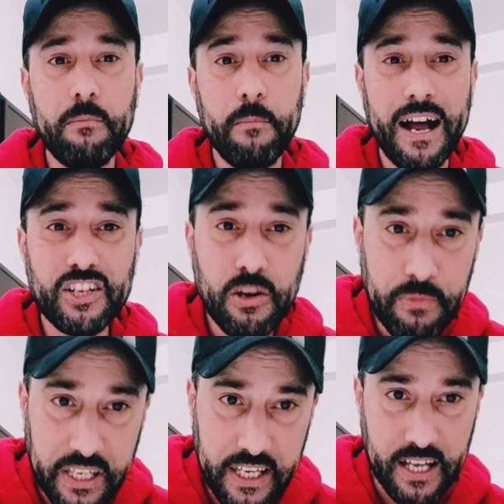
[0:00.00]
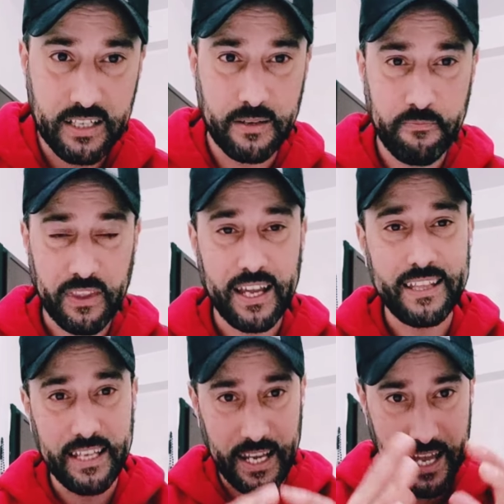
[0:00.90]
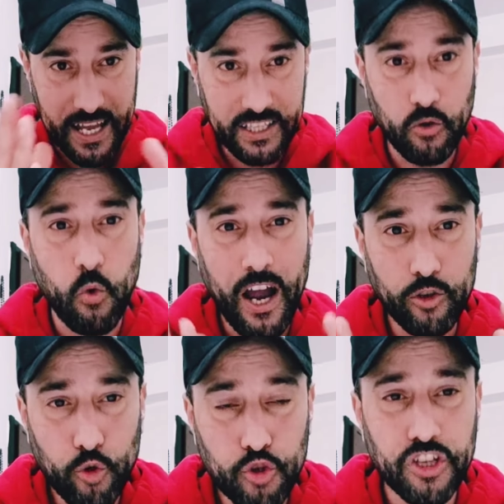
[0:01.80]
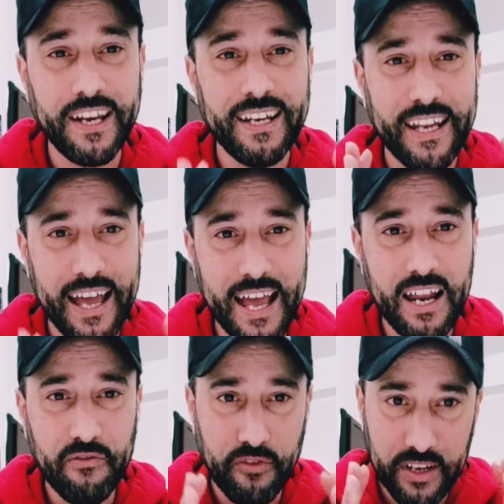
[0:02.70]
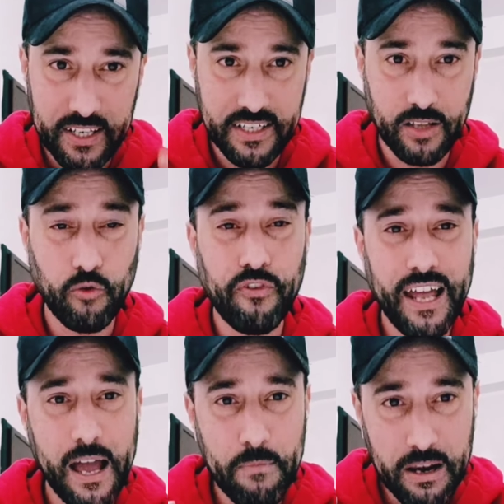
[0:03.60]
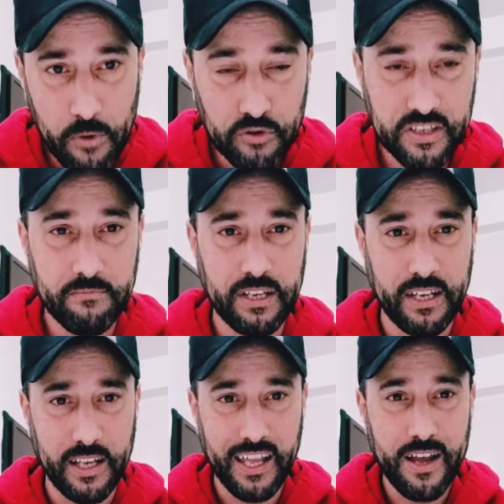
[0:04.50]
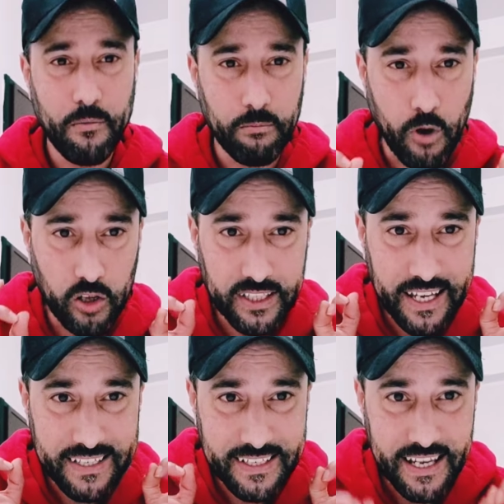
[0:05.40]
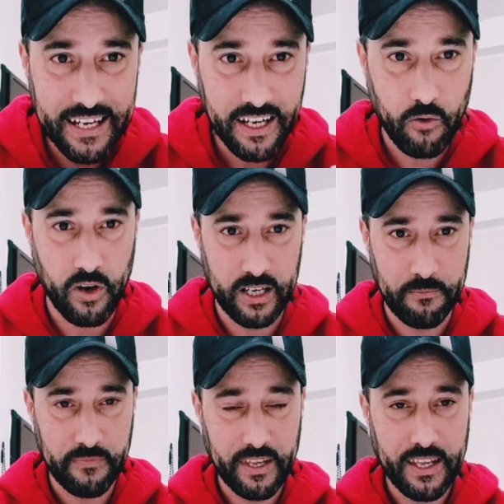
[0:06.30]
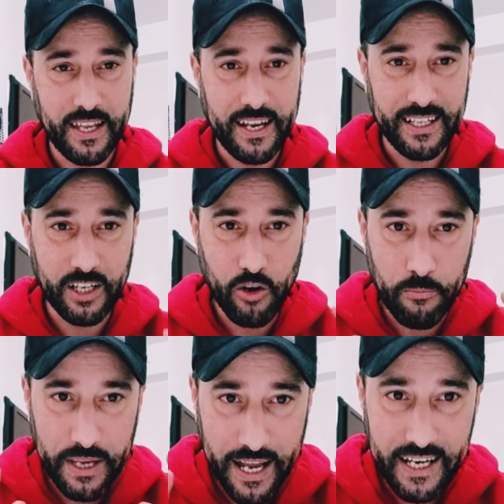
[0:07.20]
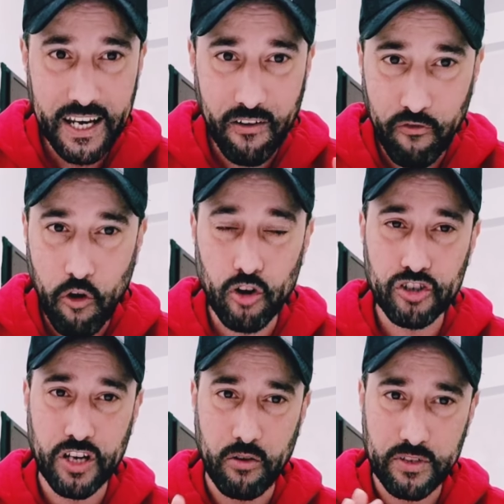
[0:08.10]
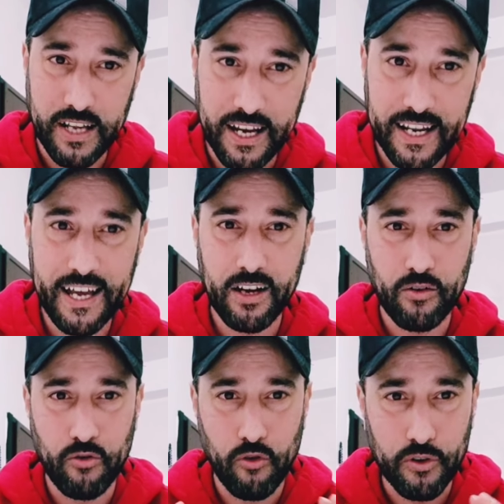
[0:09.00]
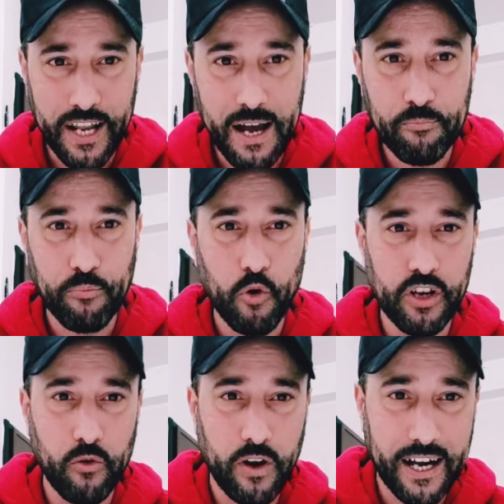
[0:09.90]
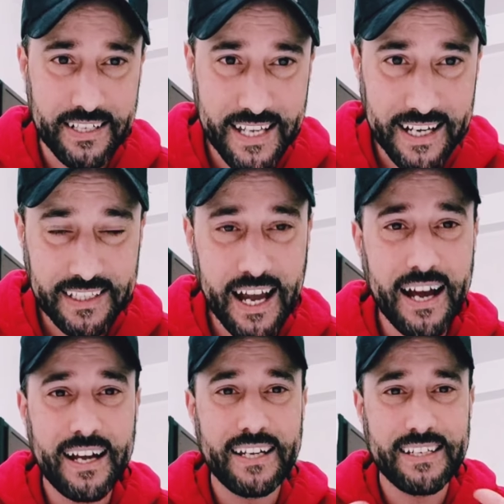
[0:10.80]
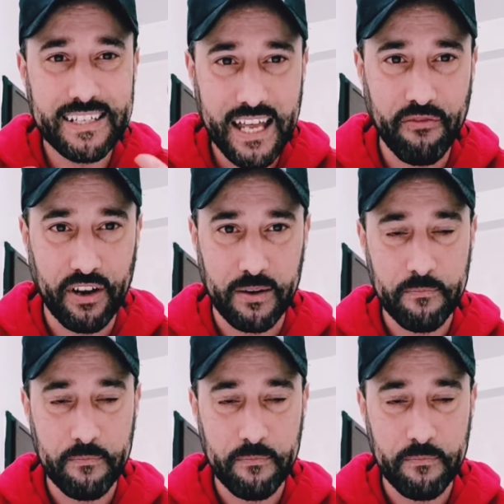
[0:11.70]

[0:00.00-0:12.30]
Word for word: مع الجمعيات ديال هذيك 21000 ألف اللي زادوا في العمل الموسمي موديل سي الإخوان قلت لكم بأن فوجا وساليرنو ونابولي وكازيرتا صفر